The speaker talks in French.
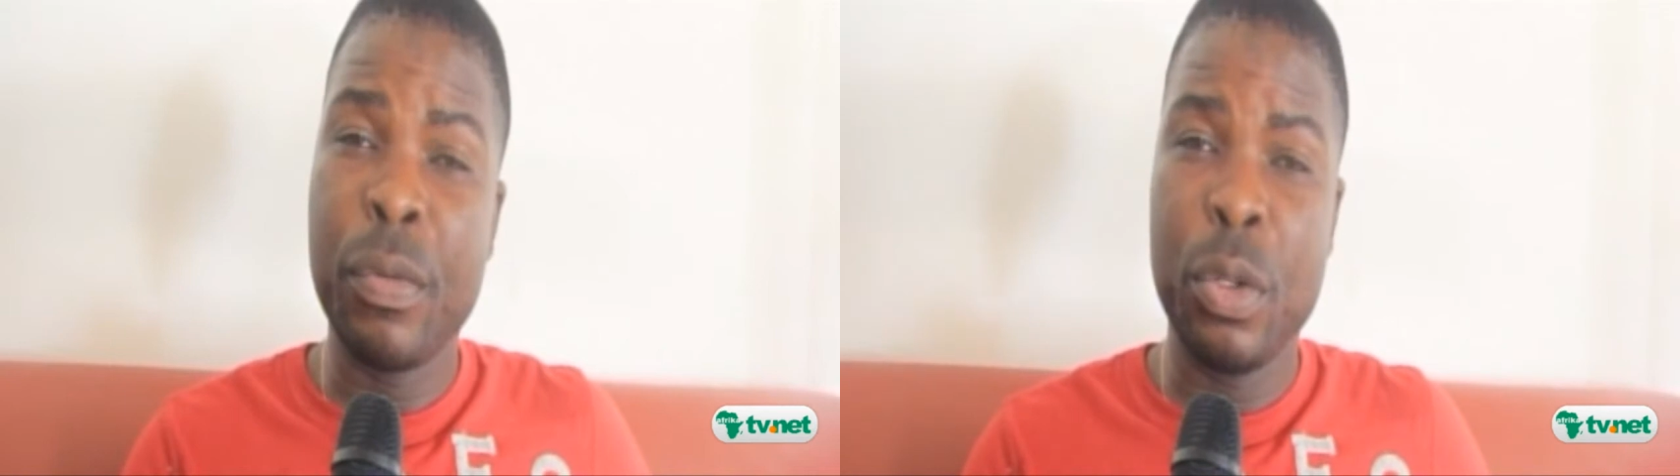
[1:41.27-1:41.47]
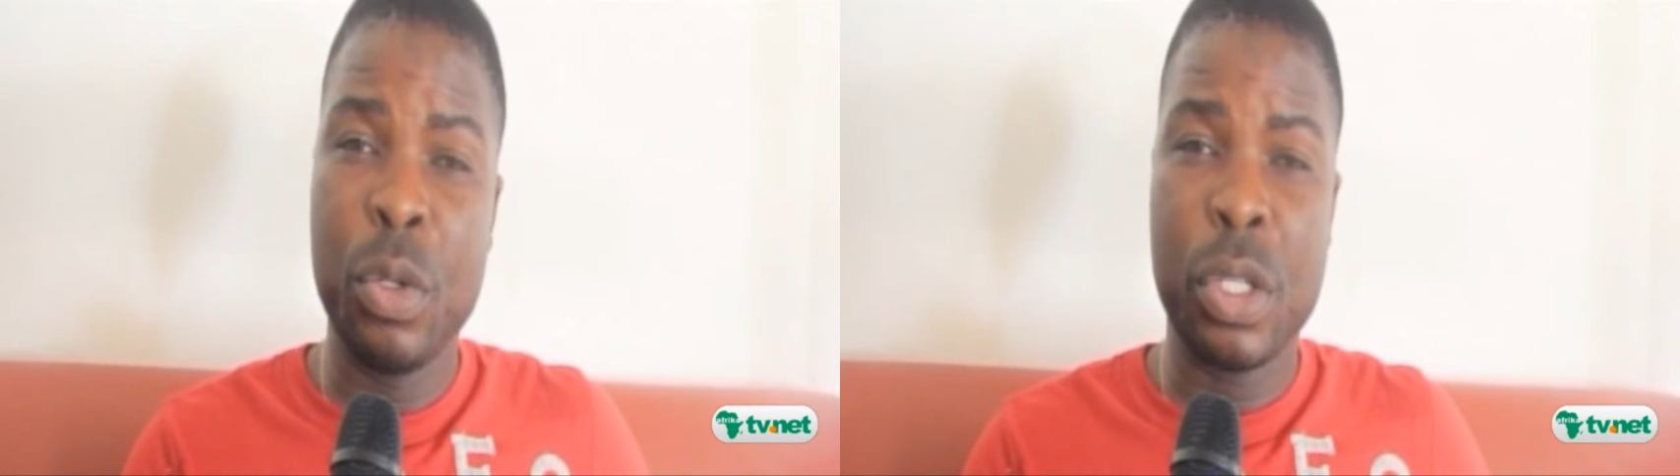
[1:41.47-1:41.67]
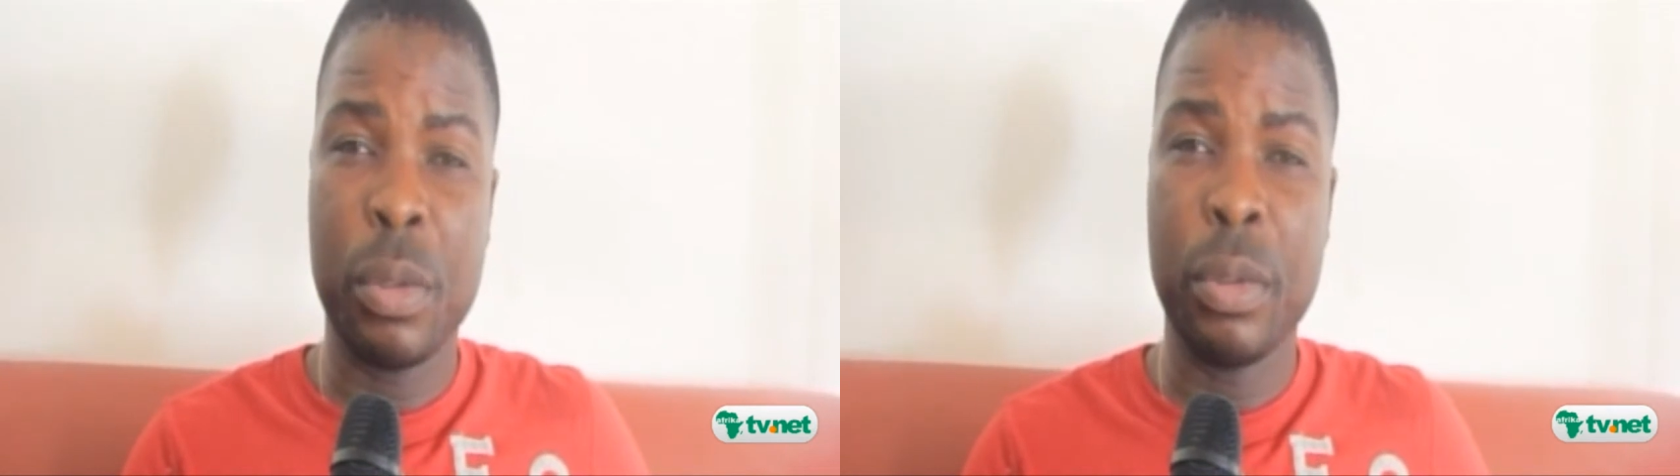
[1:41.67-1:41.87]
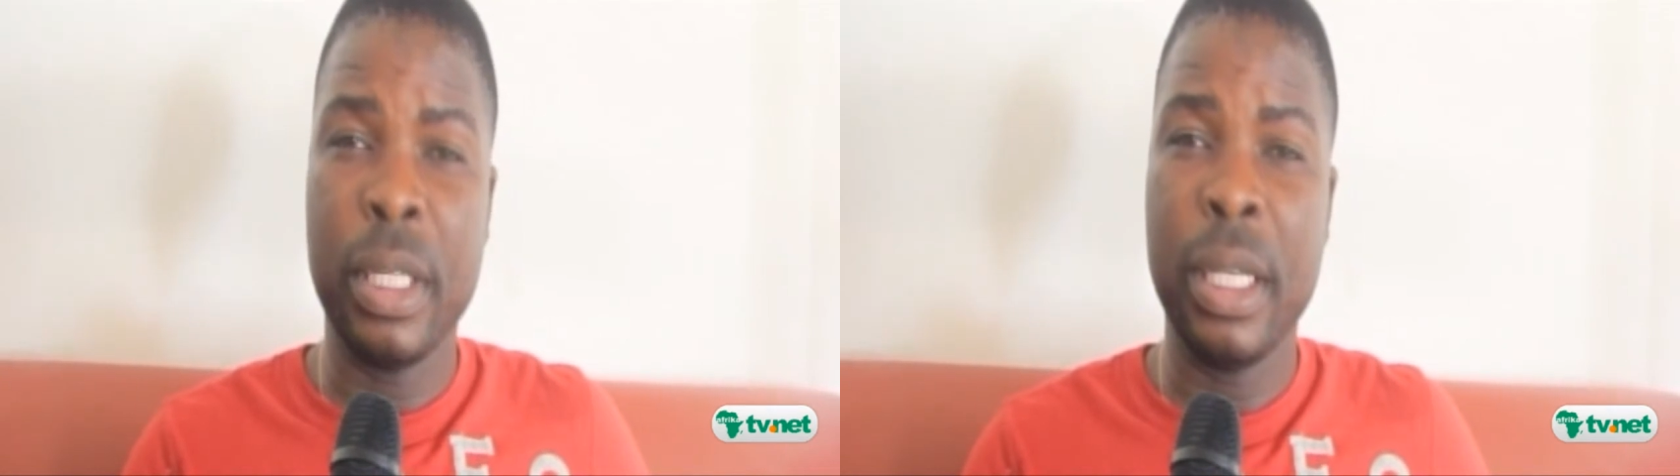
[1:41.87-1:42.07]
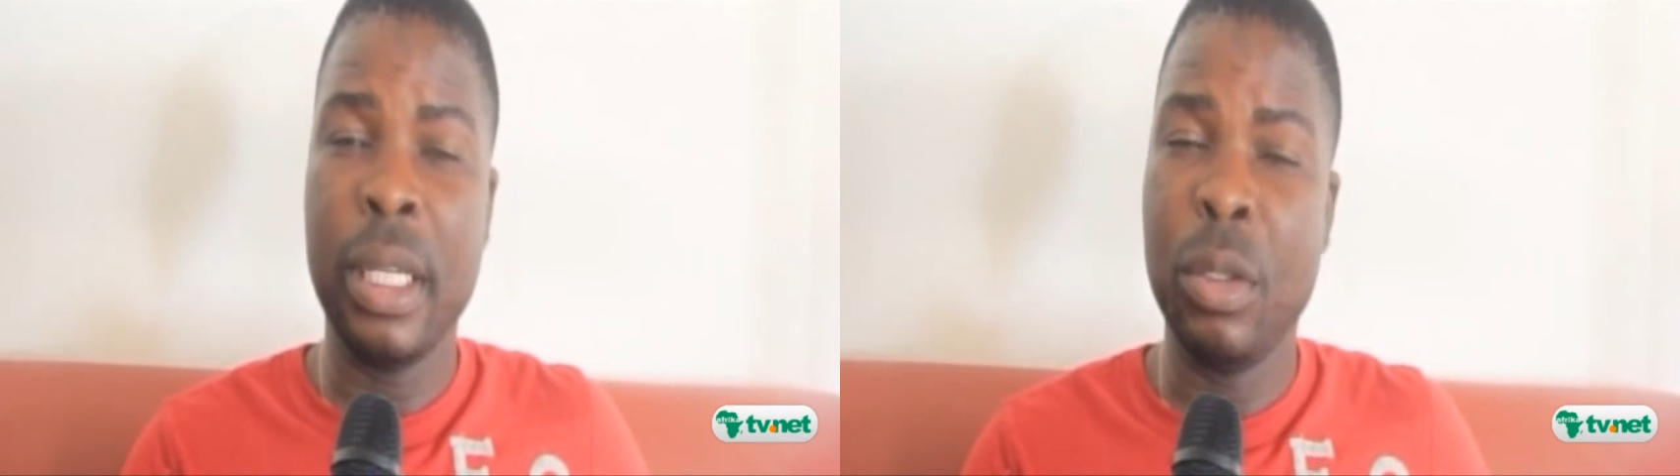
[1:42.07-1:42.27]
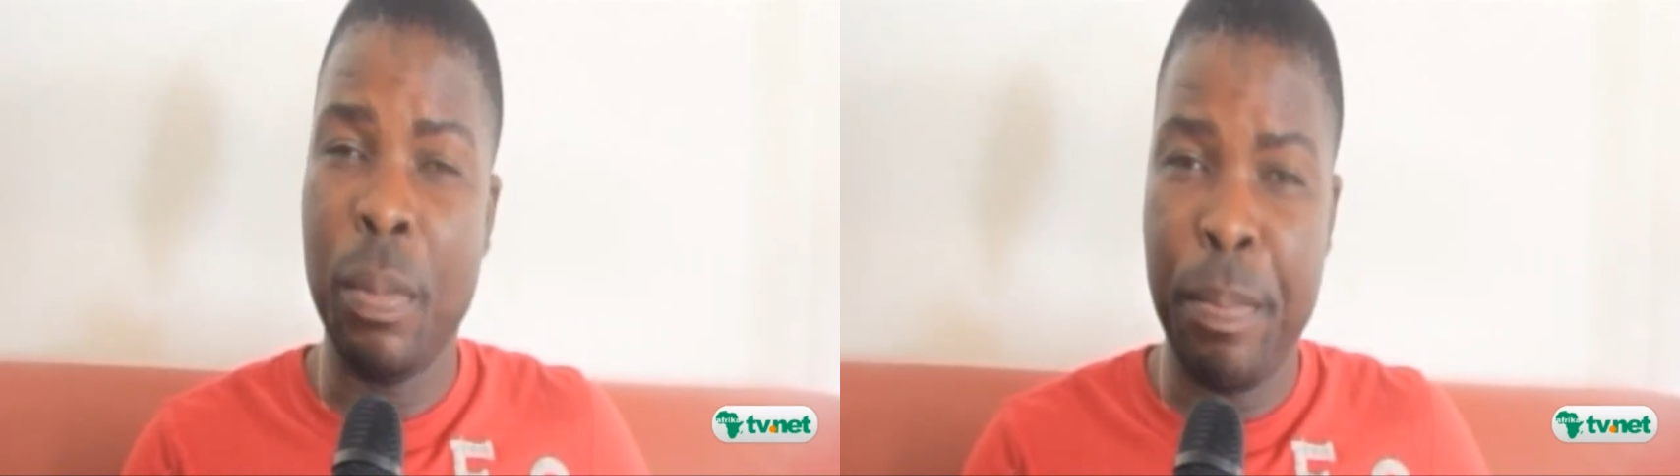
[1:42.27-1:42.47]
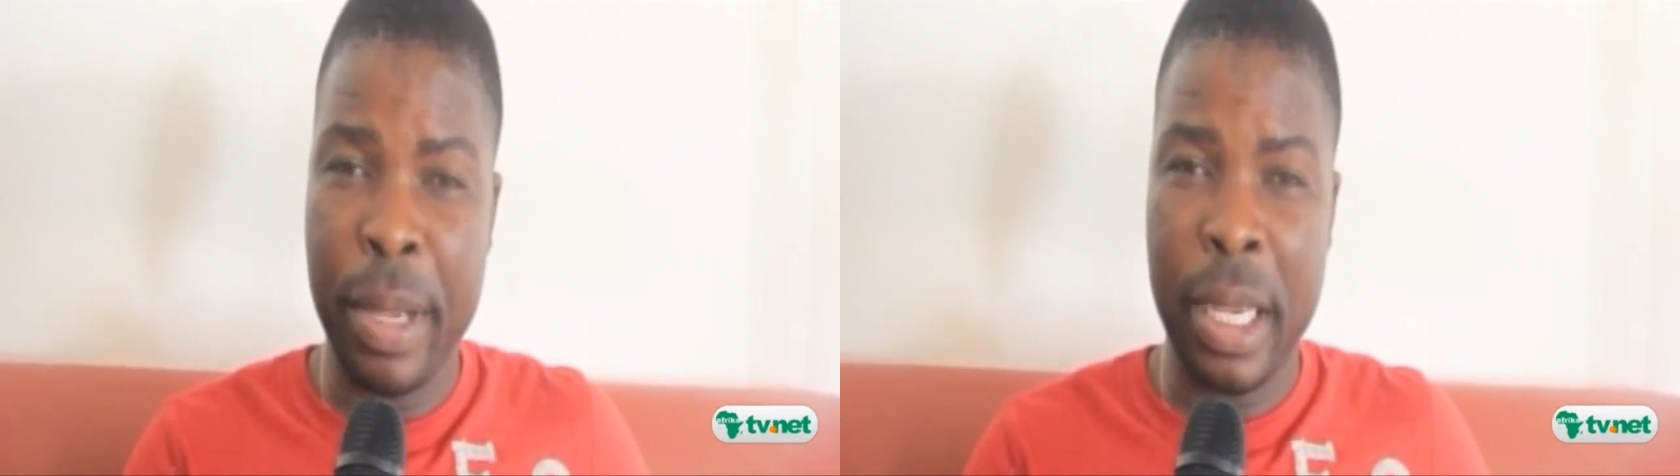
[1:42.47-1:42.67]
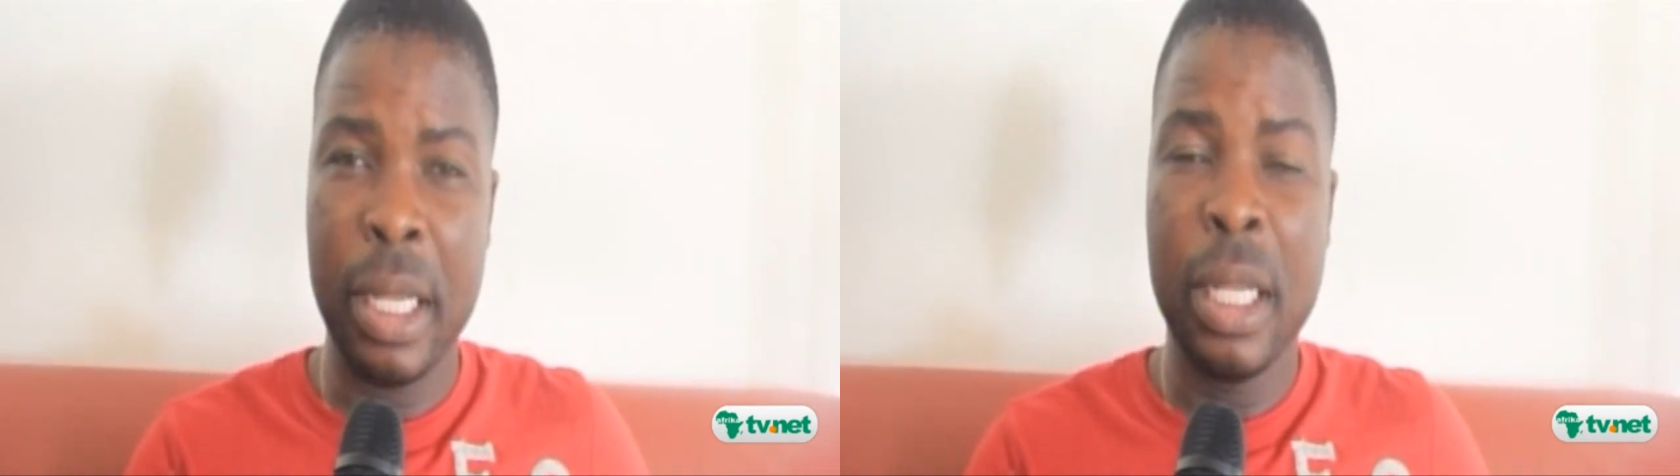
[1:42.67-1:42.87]
vœux de santé, de
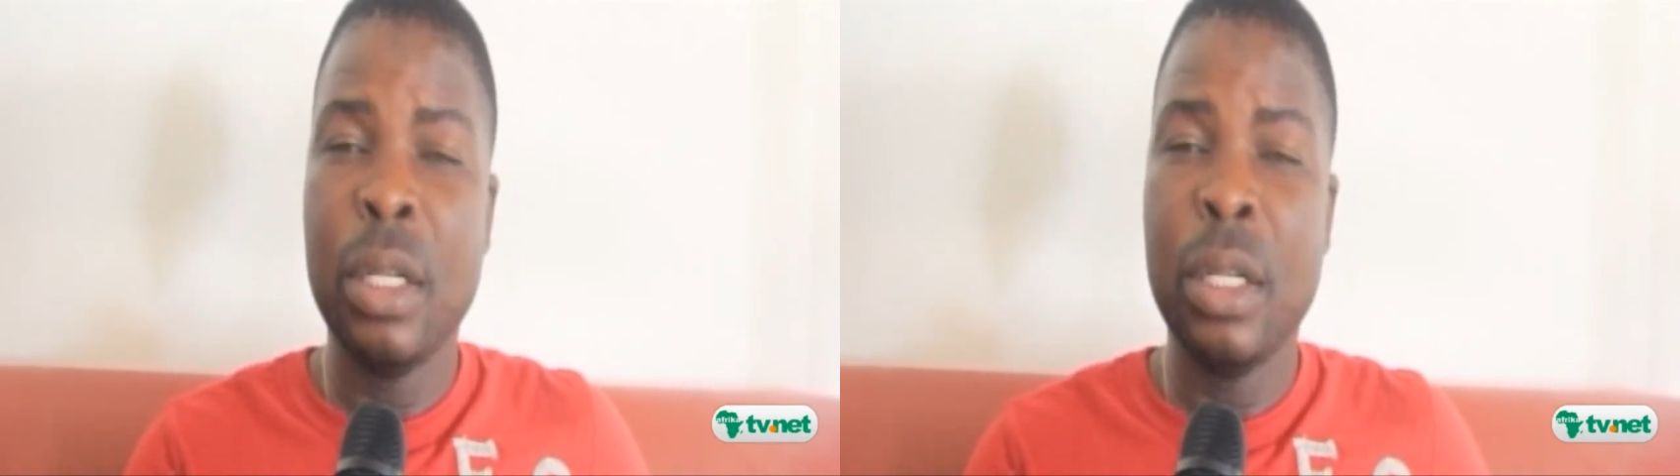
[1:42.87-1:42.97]
paix,